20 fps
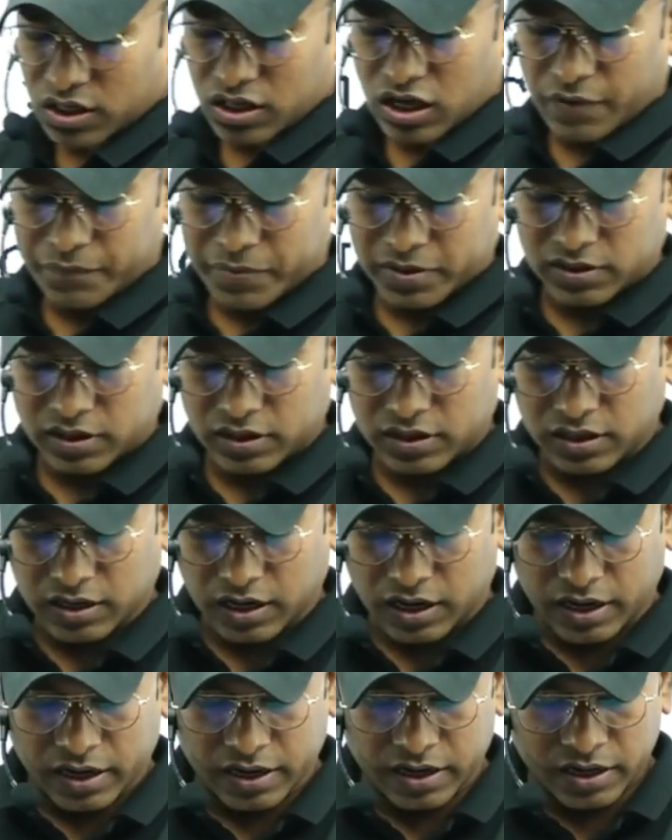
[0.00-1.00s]
हाफिज अली
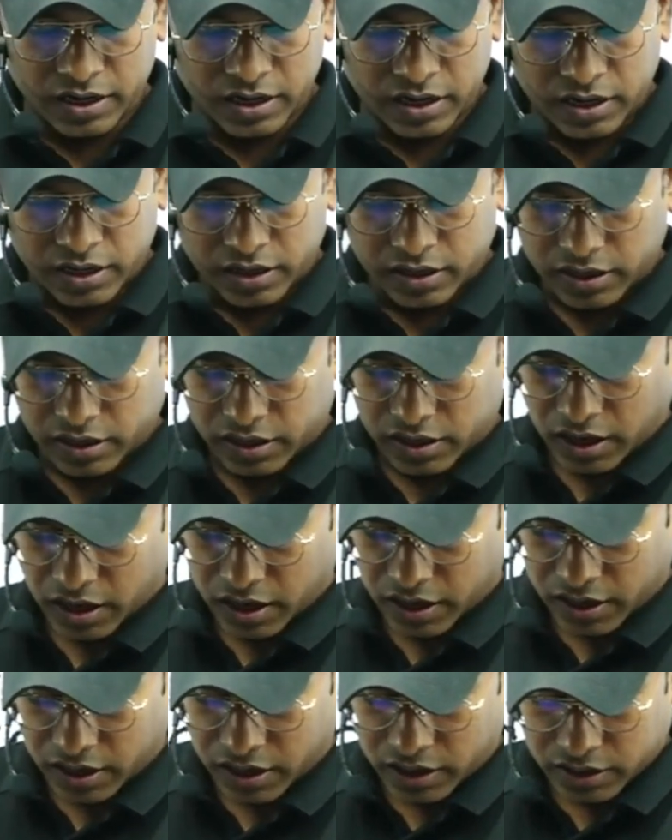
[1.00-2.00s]
खां हैं ये क्या
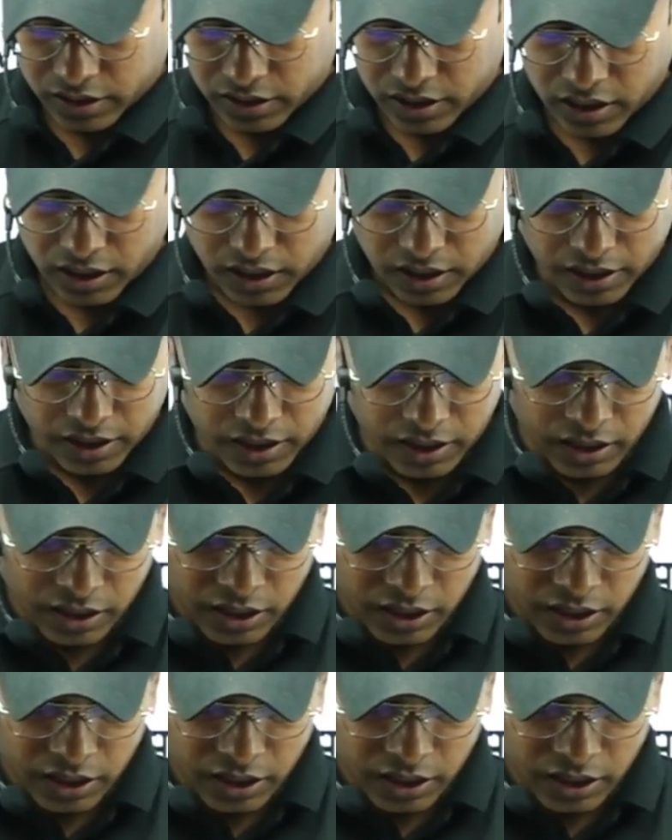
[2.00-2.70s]
हैं ये हैं